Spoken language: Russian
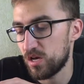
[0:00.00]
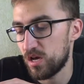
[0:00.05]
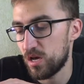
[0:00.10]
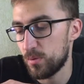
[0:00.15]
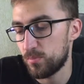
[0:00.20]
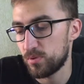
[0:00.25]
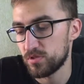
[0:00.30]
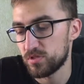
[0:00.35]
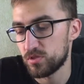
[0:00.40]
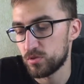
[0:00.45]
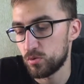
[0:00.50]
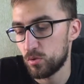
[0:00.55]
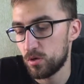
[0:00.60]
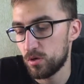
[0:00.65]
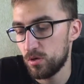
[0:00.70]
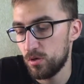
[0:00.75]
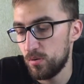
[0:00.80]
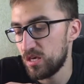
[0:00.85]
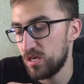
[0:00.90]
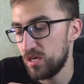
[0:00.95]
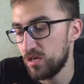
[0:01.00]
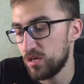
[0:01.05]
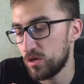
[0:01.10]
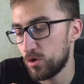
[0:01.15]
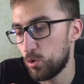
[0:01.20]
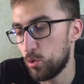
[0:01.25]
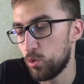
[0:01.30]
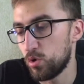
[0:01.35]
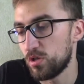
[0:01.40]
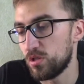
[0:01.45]
Apple Store и
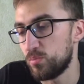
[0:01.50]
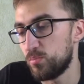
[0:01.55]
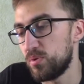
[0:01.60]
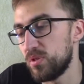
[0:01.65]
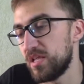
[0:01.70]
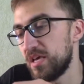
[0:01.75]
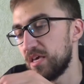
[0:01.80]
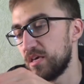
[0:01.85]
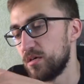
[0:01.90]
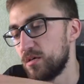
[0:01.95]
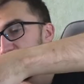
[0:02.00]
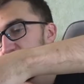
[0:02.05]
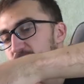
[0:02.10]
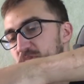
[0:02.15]
Google Play.